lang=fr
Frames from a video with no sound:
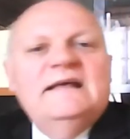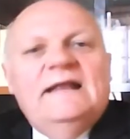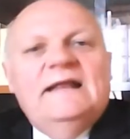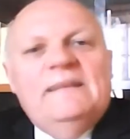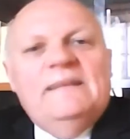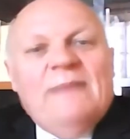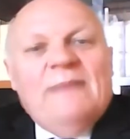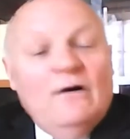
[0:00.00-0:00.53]

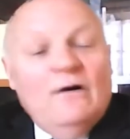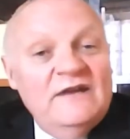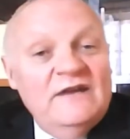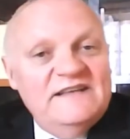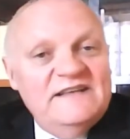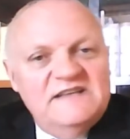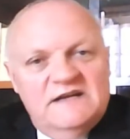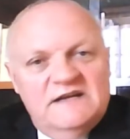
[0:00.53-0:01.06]
les paroles
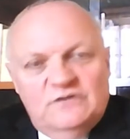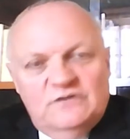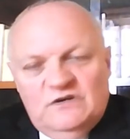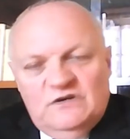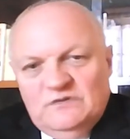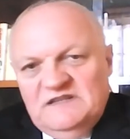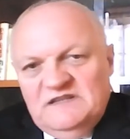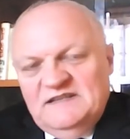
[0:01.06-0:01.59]
exactes
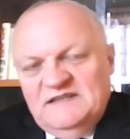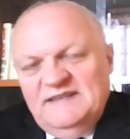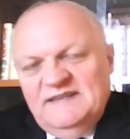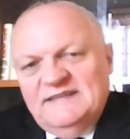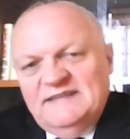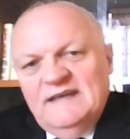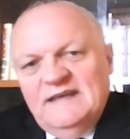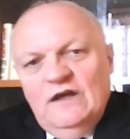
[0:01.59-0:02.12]
qui ont été
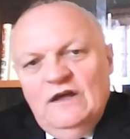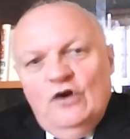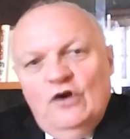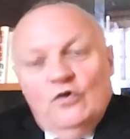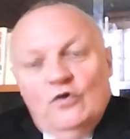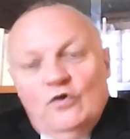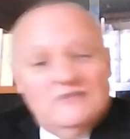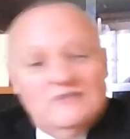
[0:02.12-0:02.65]
dites,
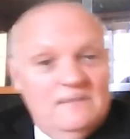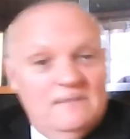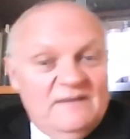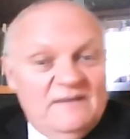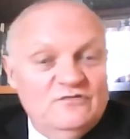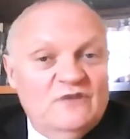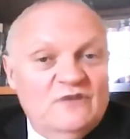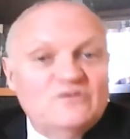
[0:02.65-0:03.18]
on
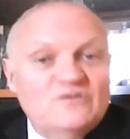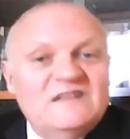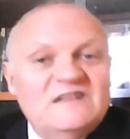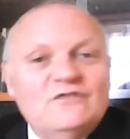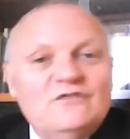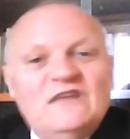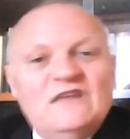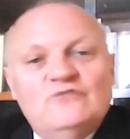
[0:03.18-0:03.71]
s'aperçoit que
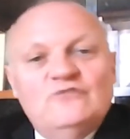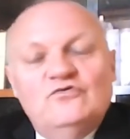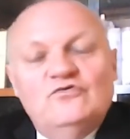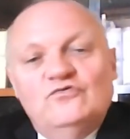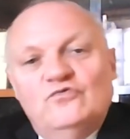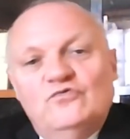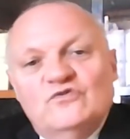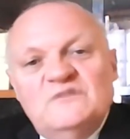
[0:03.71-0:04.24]
cette date
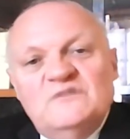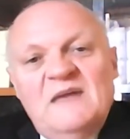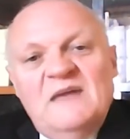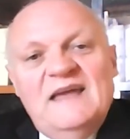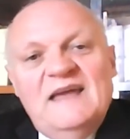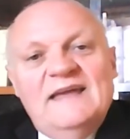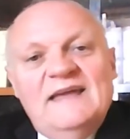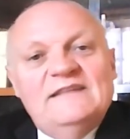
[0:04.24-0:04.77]
du 11
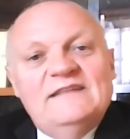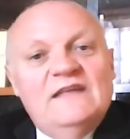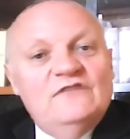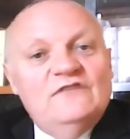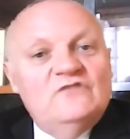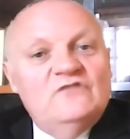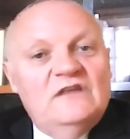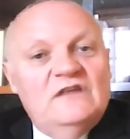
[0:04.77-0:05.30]
mai
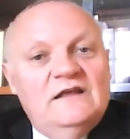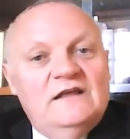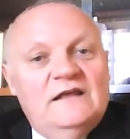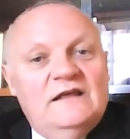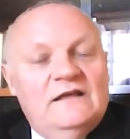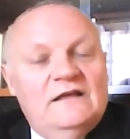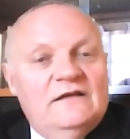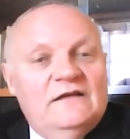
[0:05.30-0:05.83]

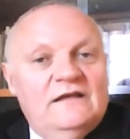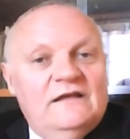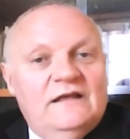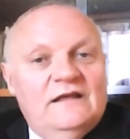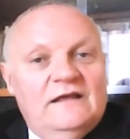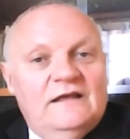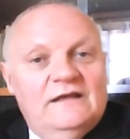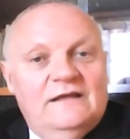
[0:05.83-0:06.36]

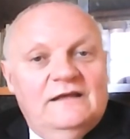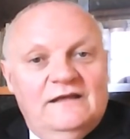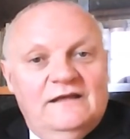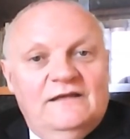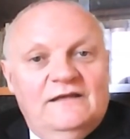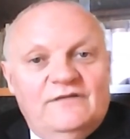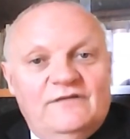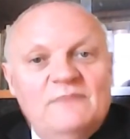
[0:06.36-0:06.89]

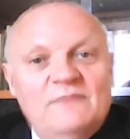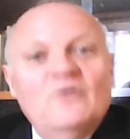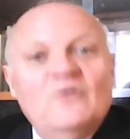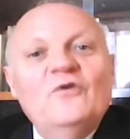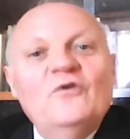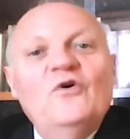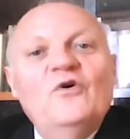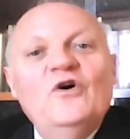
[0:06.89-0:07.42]
est,
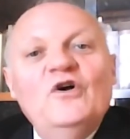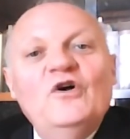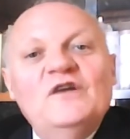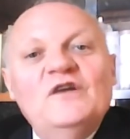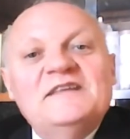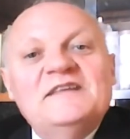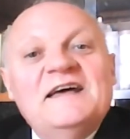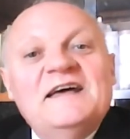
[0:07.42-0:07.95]
vraiment euh,
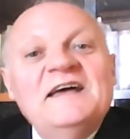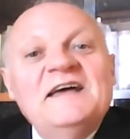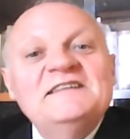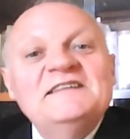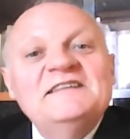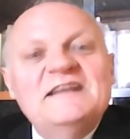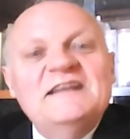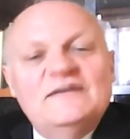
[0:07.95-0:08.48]

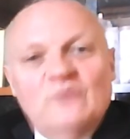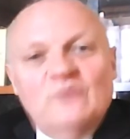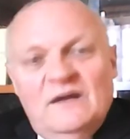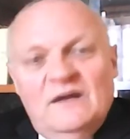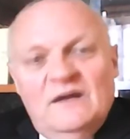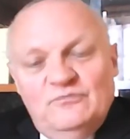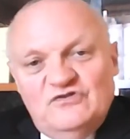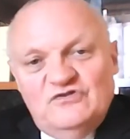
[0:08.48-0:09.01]
très
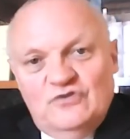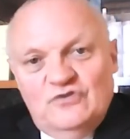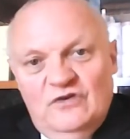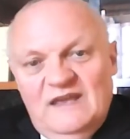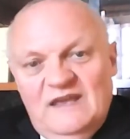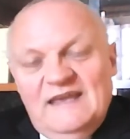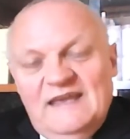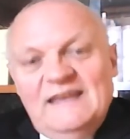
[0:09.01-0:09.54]
aléatoire,
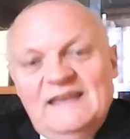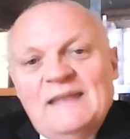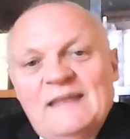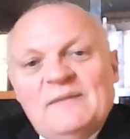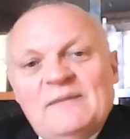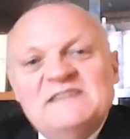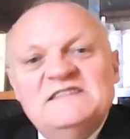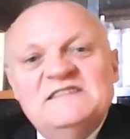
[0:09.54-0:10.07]
puisqu'il a
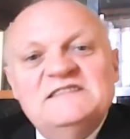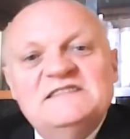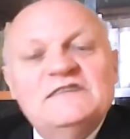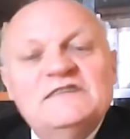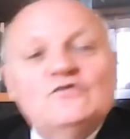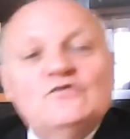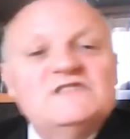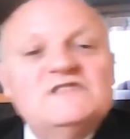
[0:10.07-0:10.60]

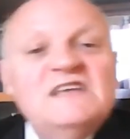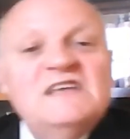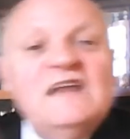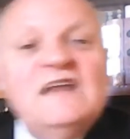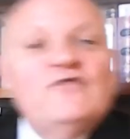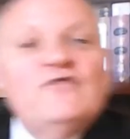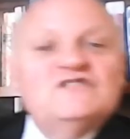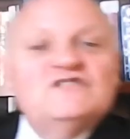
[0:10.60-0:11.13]
précisé que si
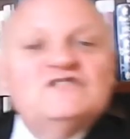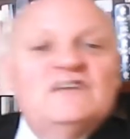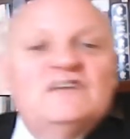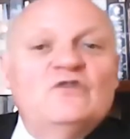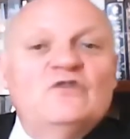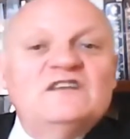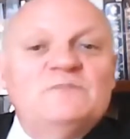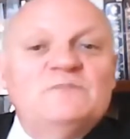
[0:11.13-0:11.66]
les Français
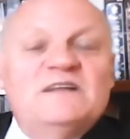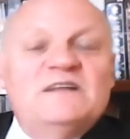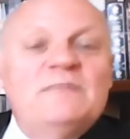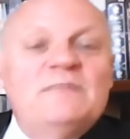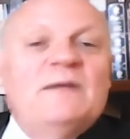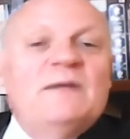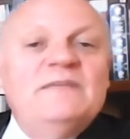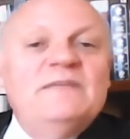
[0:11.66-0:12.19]
ne
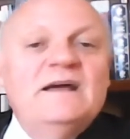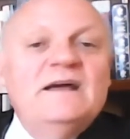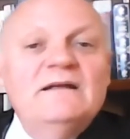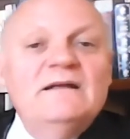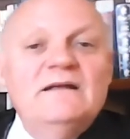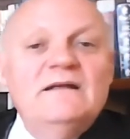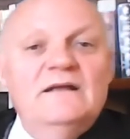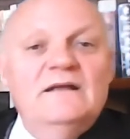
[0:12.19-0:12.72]
respectaient pas bien
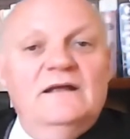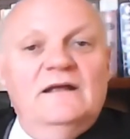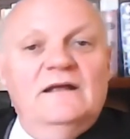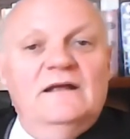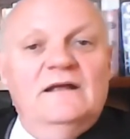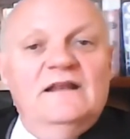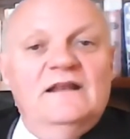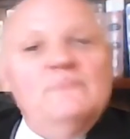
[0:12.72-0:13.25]

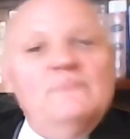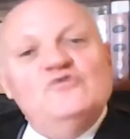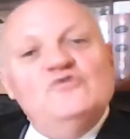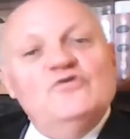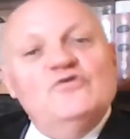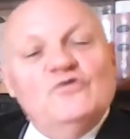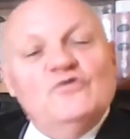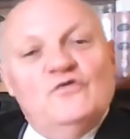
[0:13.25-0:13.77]
les
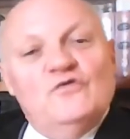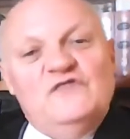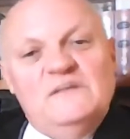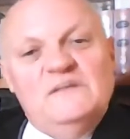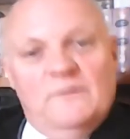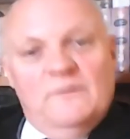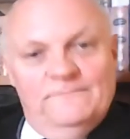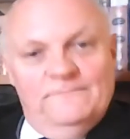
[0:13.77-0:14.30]
mesures de
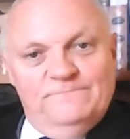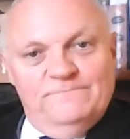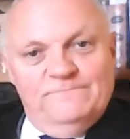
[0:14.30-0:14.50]
confinement,